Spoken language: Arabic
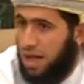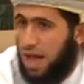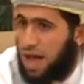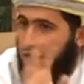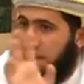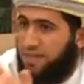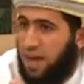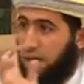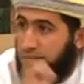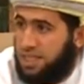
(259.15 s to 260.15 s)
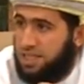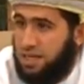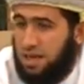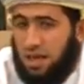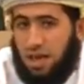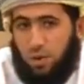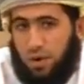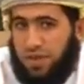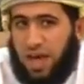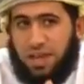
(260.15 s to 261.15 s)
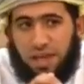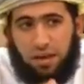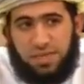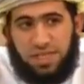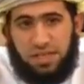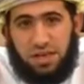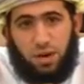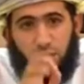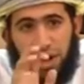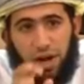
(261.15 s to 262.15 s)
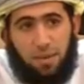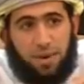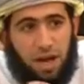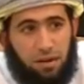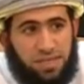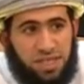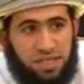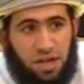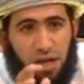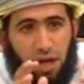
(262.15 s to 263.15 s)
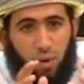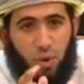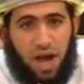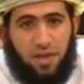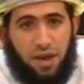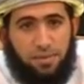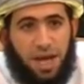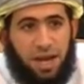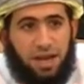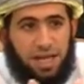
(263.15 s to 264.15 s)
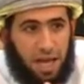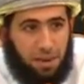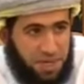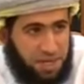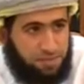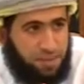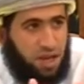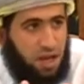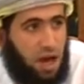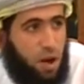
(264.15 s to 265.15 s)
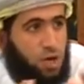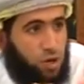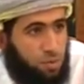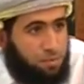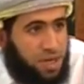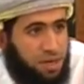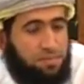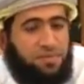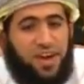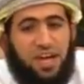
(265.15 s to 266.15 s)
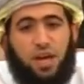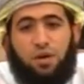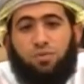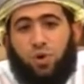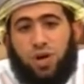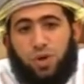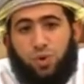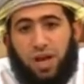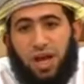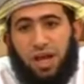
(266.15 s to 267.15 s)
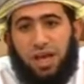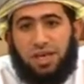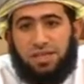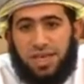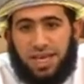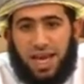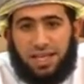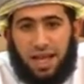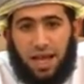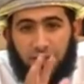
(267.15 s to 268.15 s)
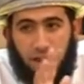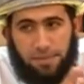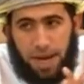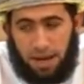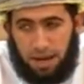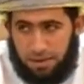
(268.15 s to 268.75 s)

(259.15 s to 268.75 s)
هذا يدفع خمسين والثالث خمسين والرابع خمسين وهذا المال لأبيهم أو لأمهم فإنهم يخرجون زكاة هذا المال